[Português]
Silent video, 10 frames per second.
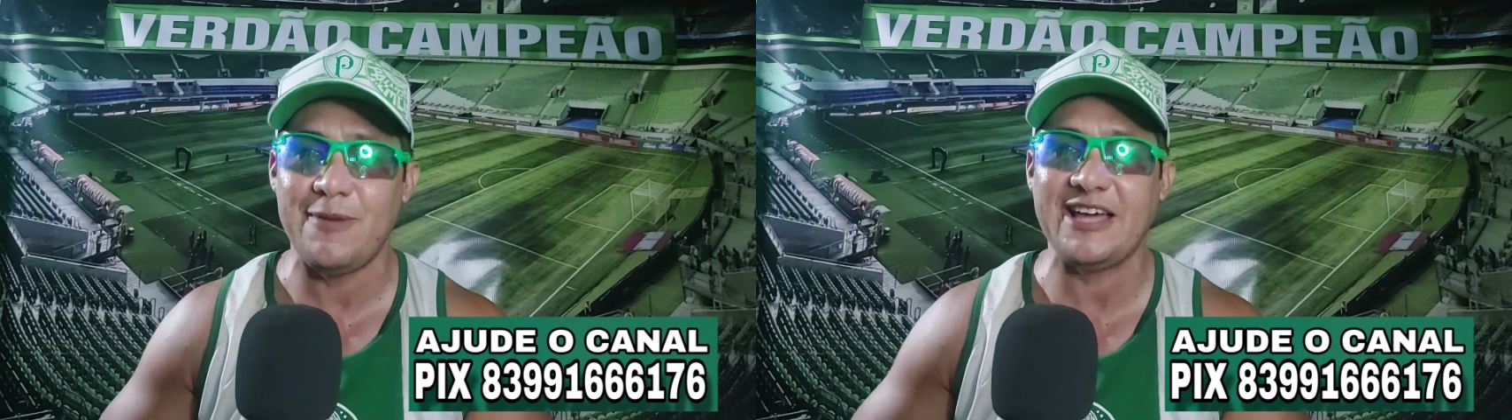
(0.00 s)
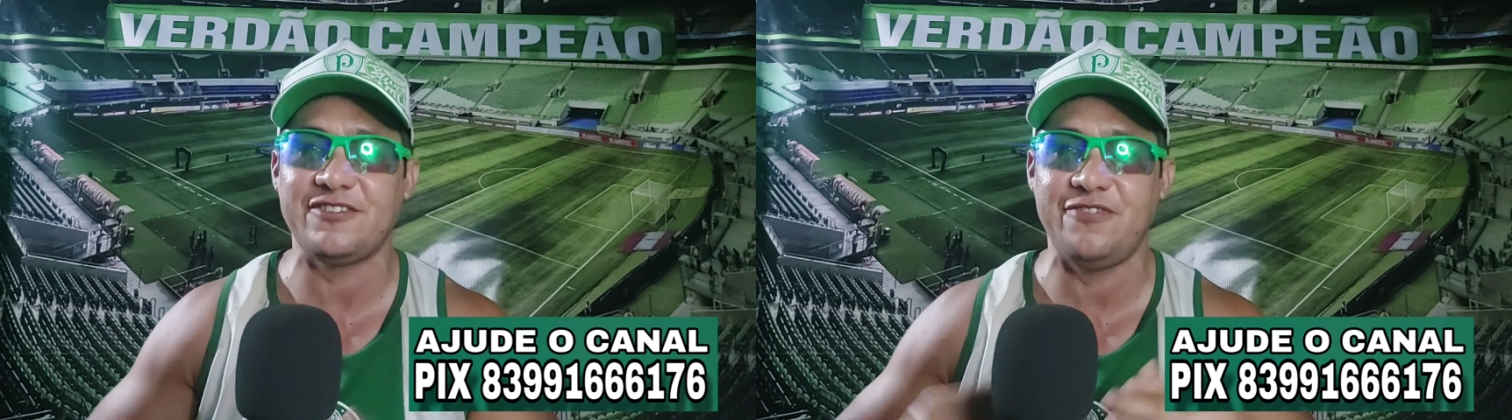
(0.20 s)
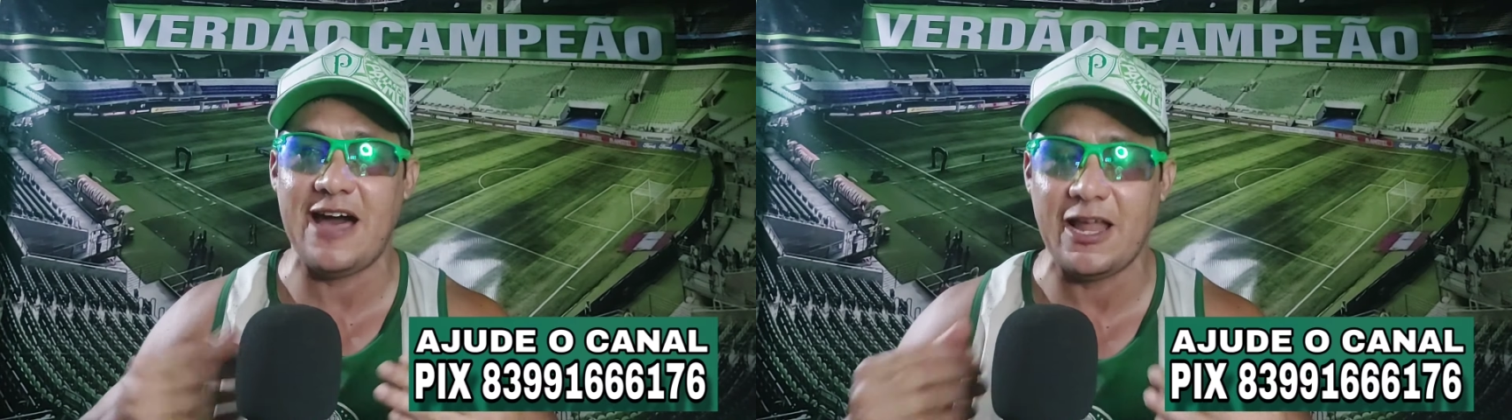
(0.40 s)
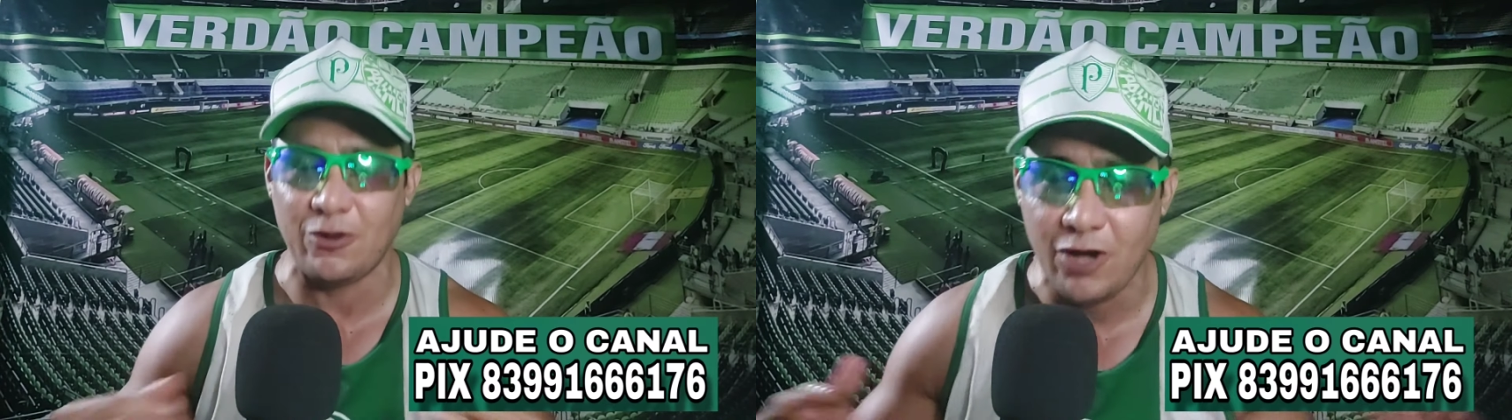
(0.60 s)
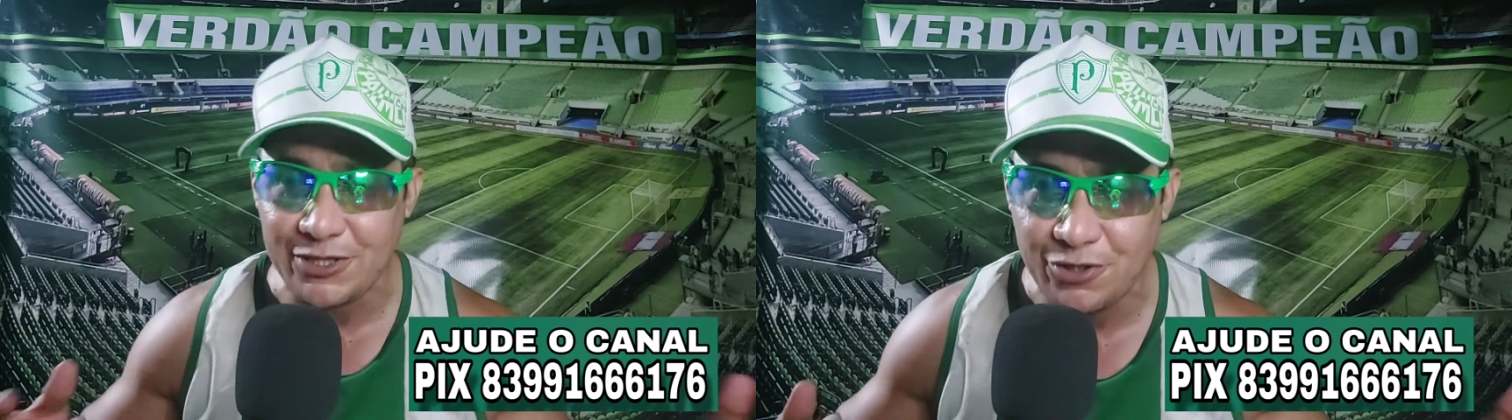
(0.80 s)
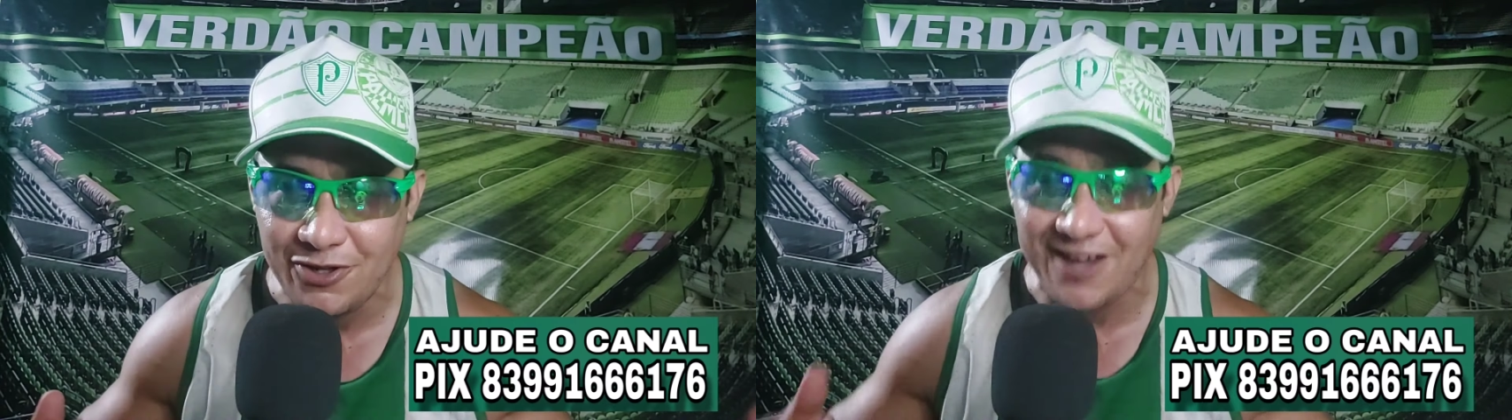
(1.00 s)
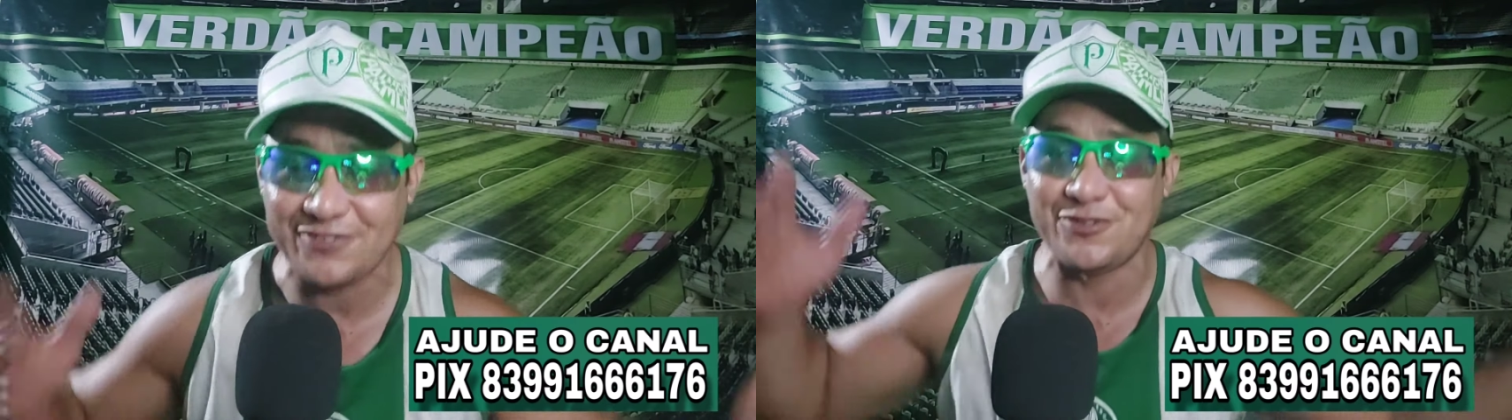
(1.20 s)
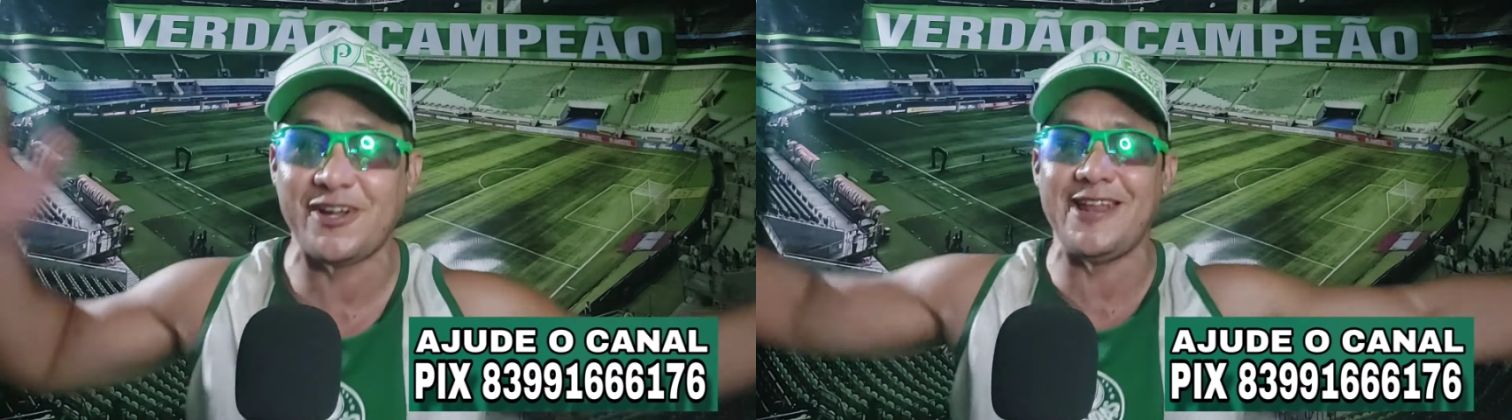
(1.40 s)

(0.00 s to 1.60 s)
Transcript: Mas falou do nosso